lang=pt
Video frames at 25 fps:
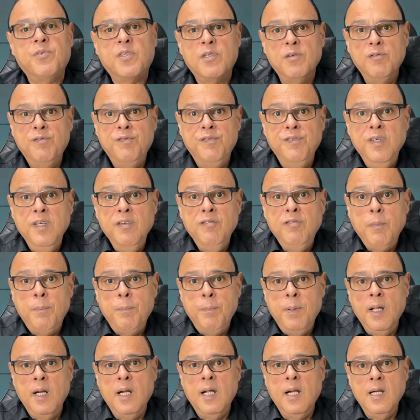vive
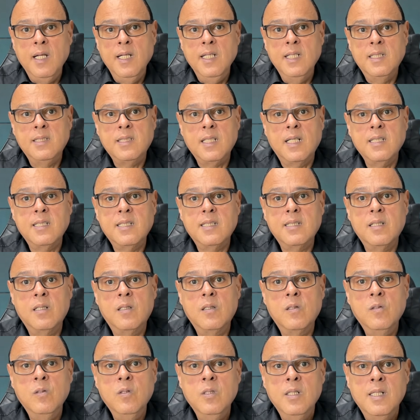pela lei da
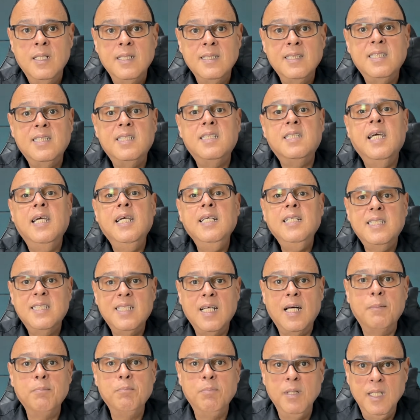atração sem
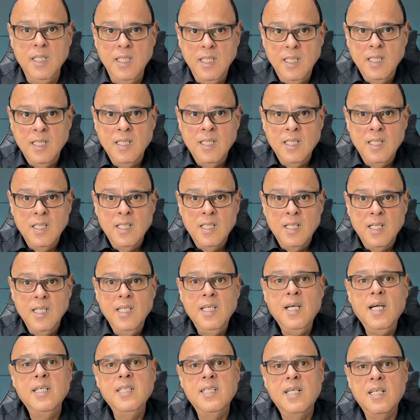saber
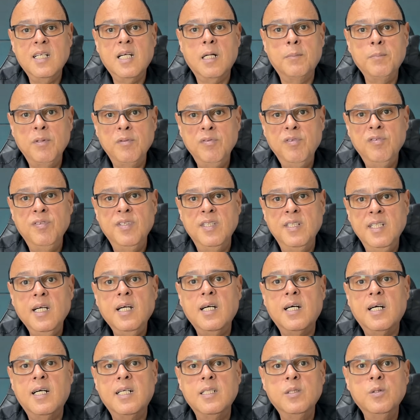e aí acaba vivendo
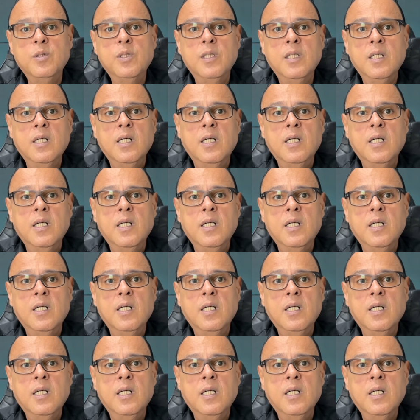errado